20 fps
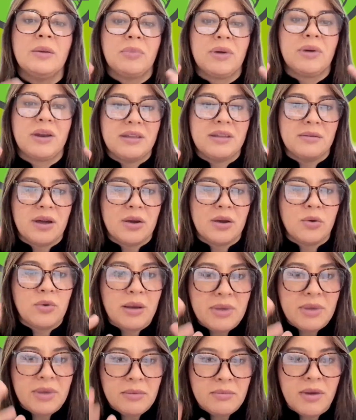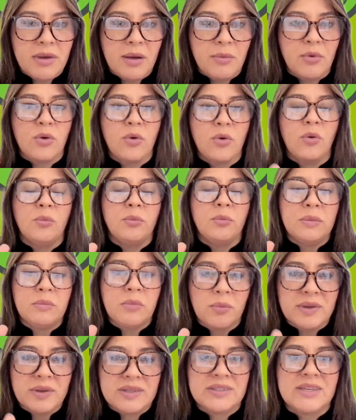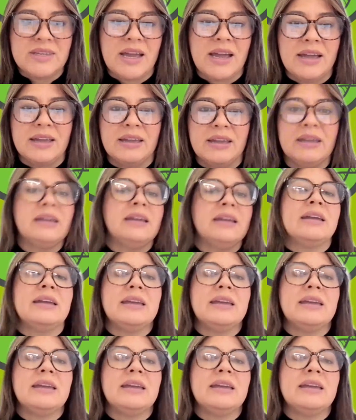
para llevar una misma voz, un mismo mensaje